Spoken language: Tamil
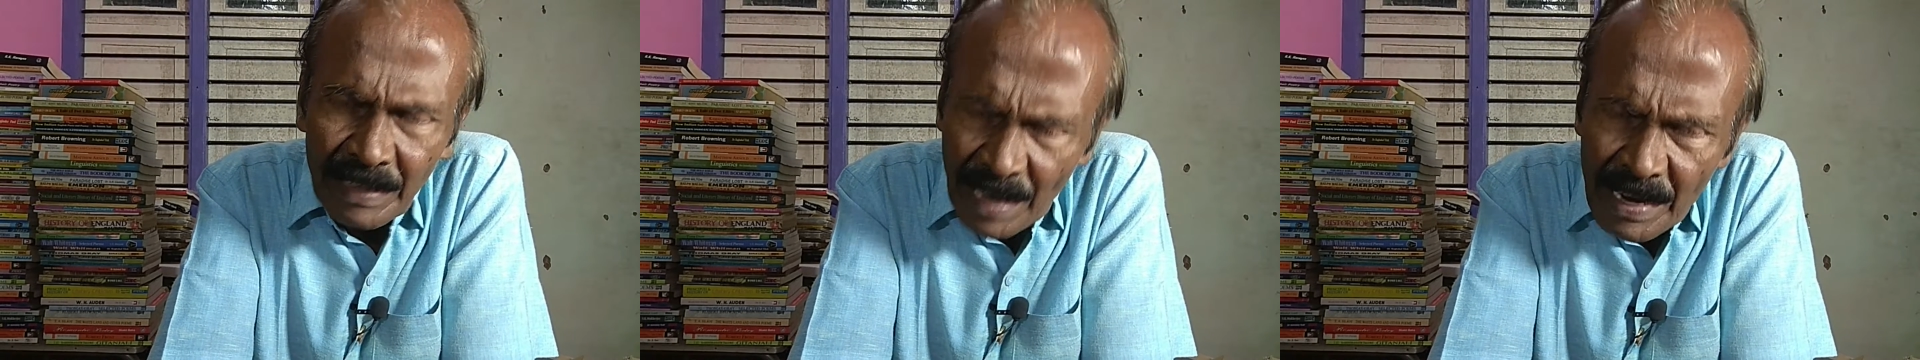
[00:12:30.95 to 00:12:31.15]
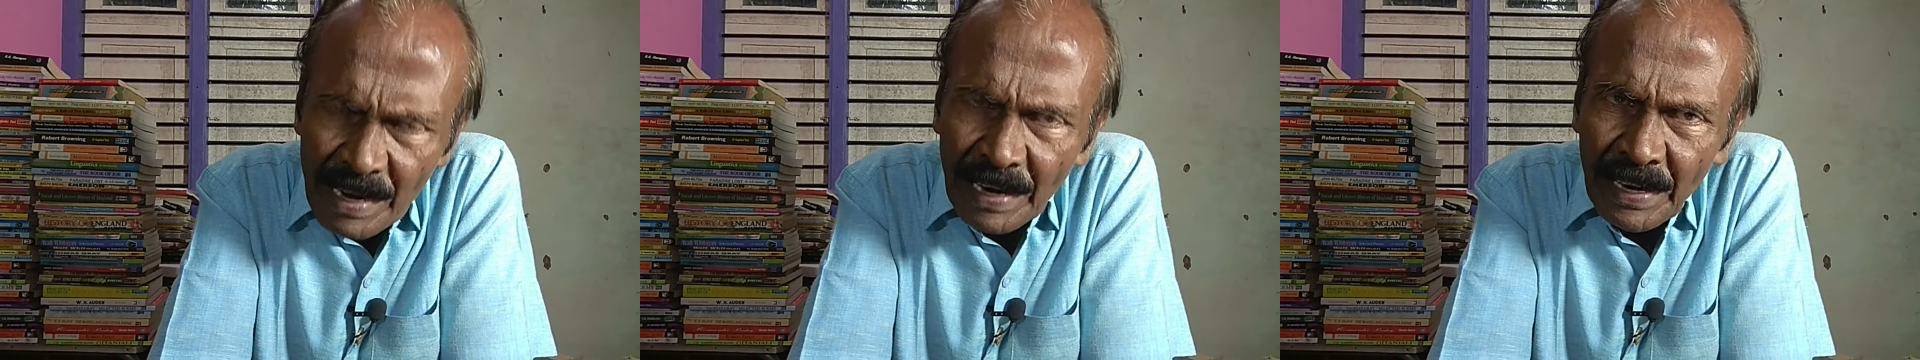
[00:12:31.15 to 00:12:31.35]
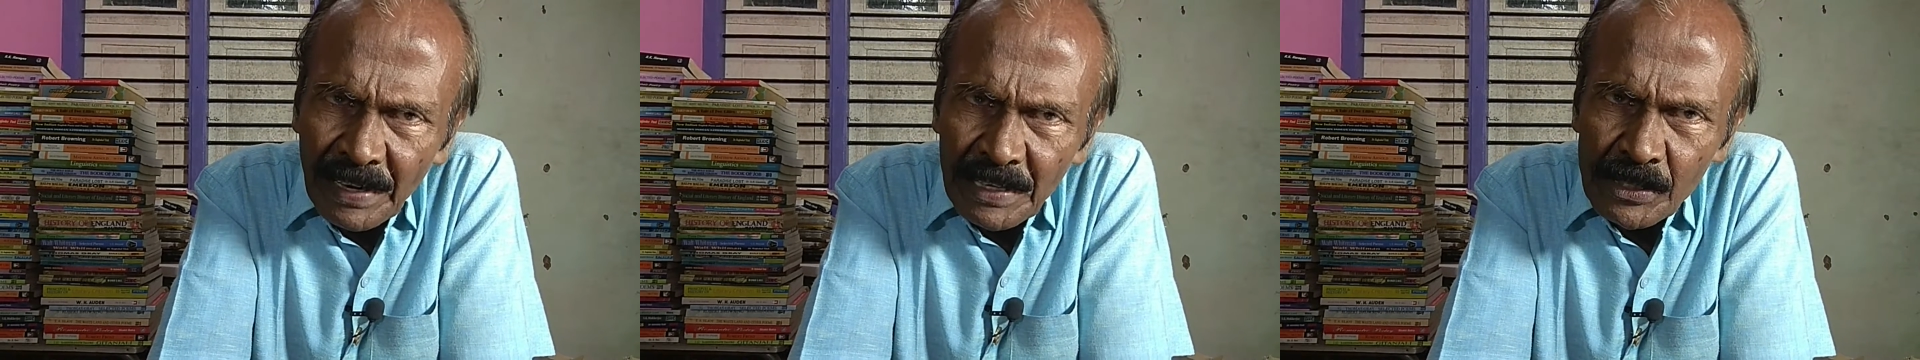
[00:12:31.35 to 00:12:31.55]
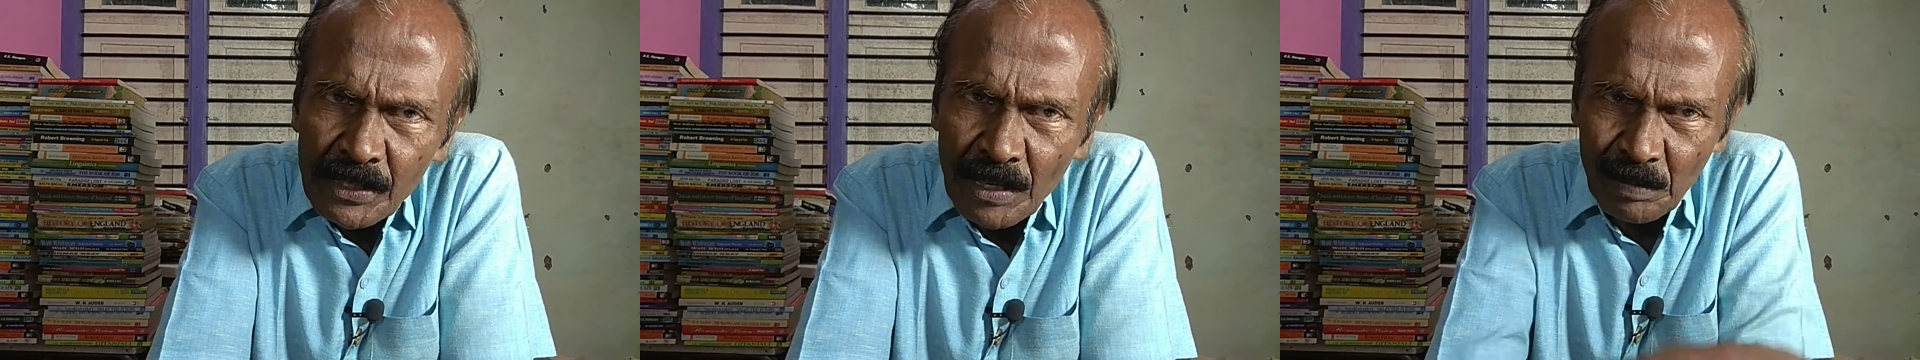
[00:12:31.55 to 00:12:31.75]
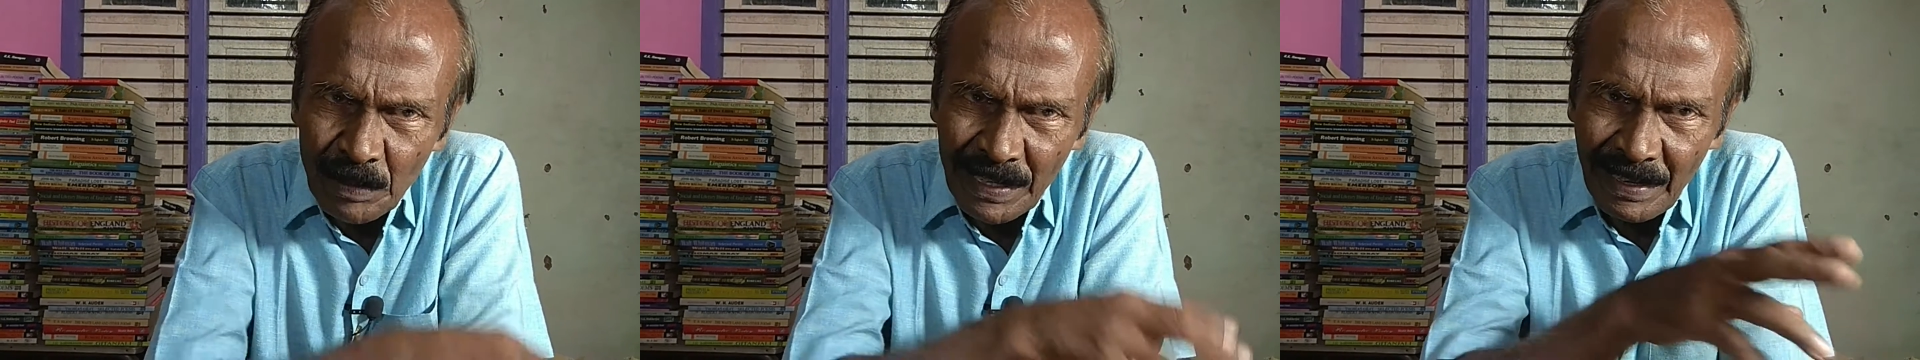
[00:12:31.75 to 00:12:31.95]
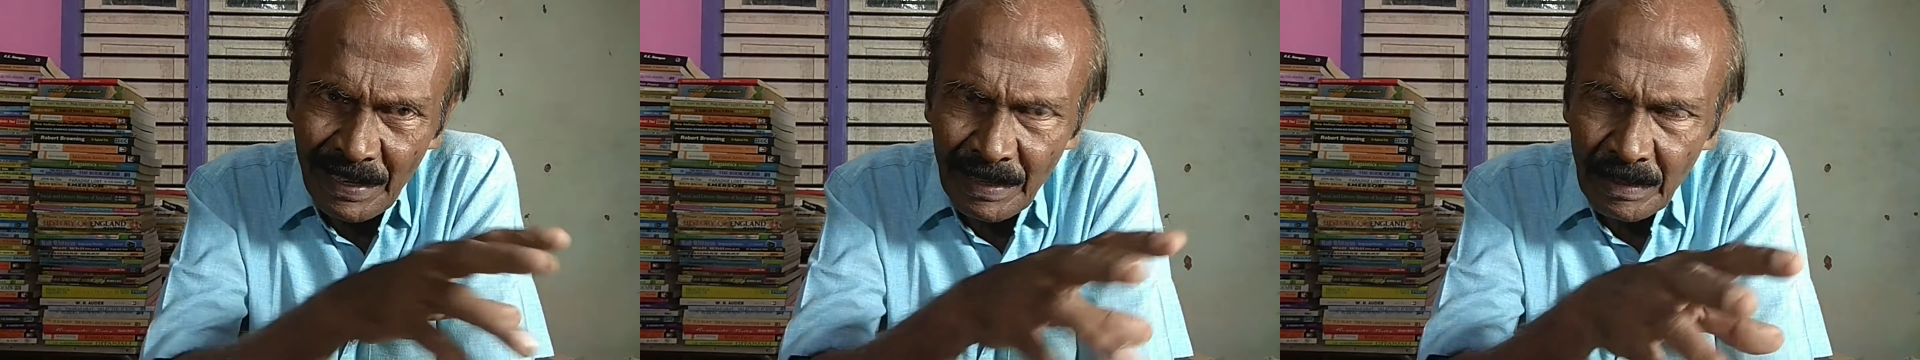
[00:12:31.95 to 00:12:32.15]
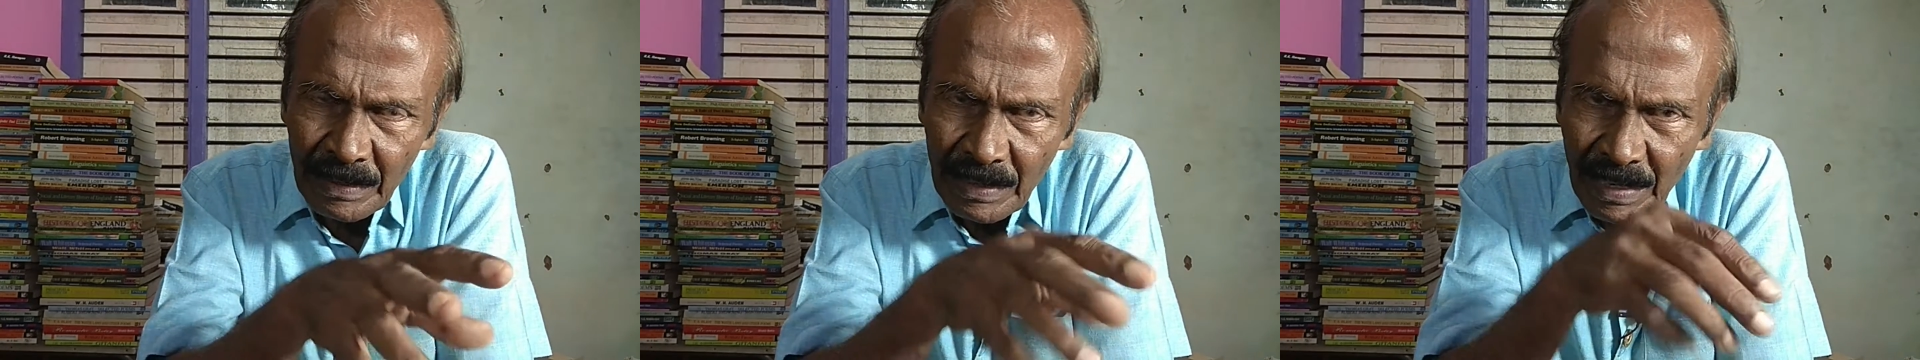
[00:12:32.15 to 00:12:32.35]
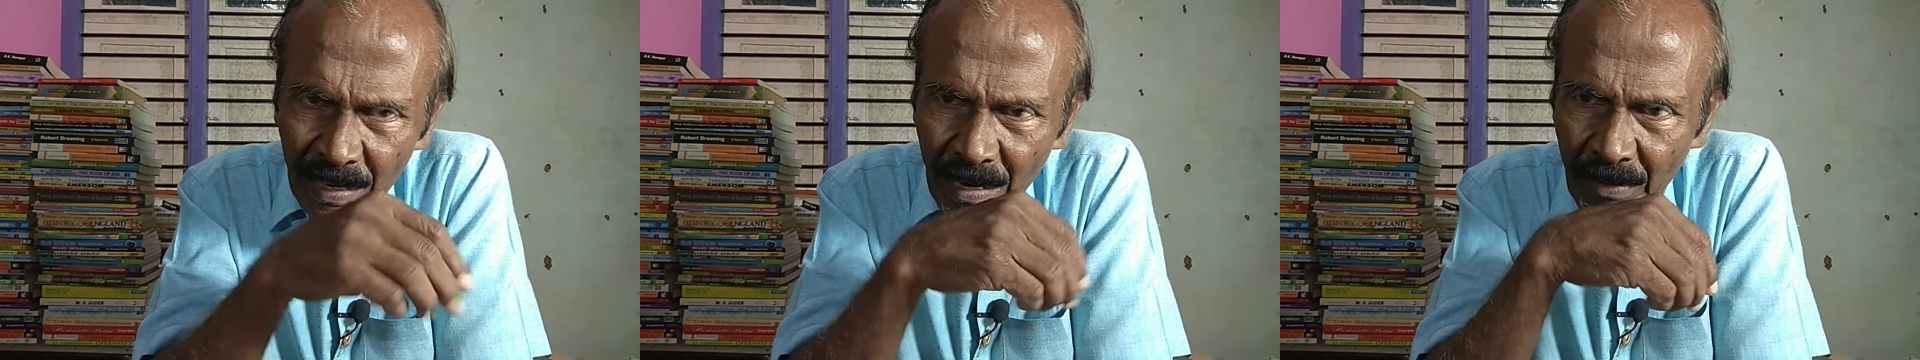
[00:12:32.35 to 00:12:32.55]
ஏன் என்ன டிஸ்டர்ப் பண்ணுற
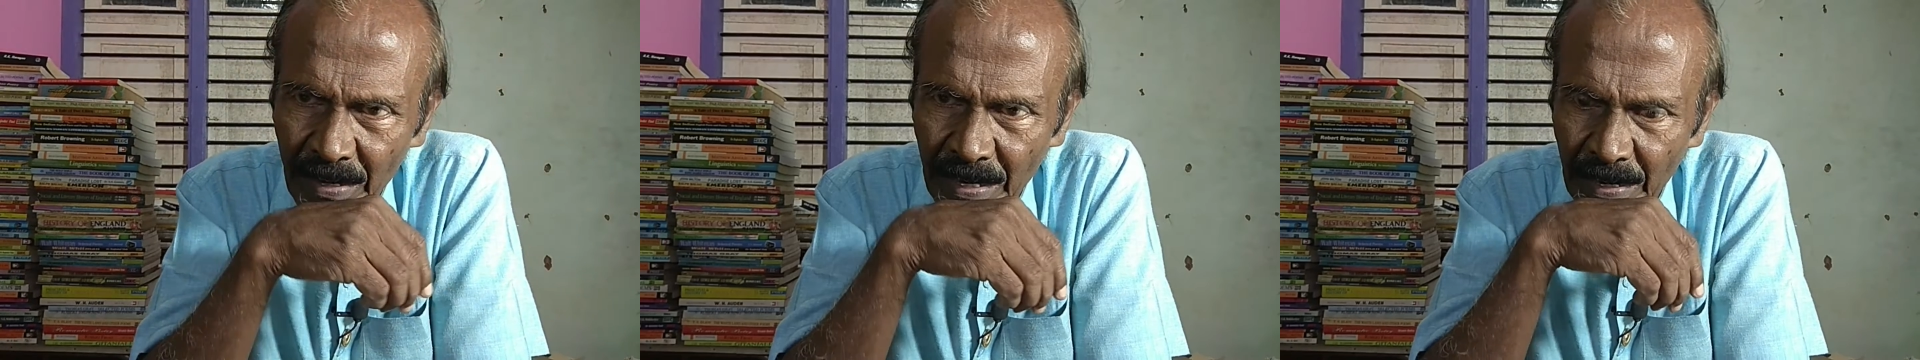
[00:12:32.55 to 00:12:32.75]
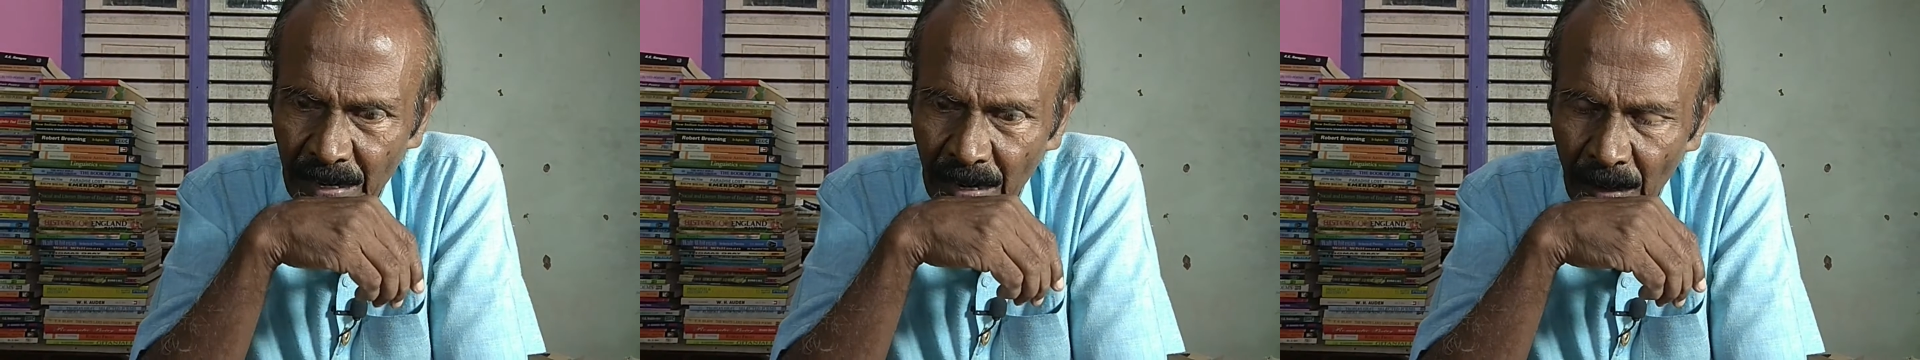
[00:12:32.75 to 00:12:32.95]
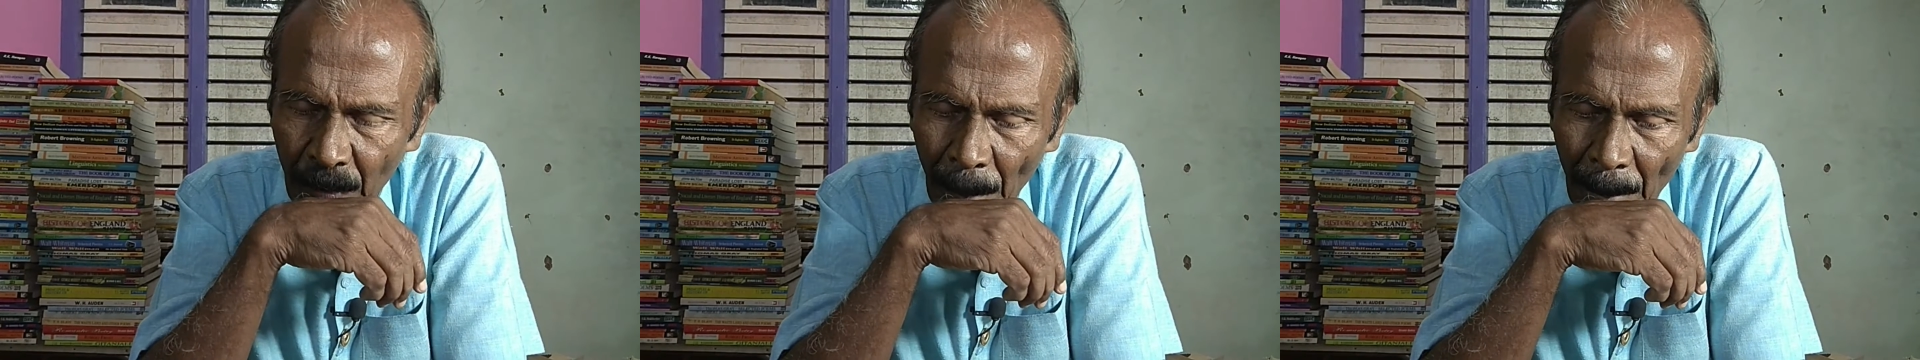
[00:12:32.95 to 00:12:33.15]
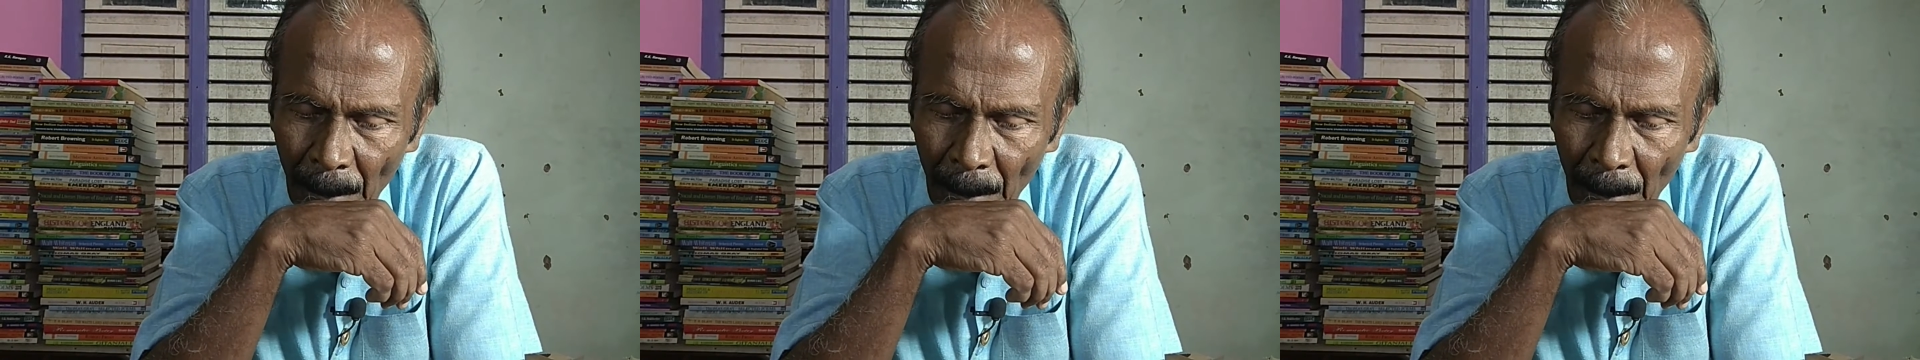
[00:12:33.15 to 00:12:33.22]
அப்படின்றா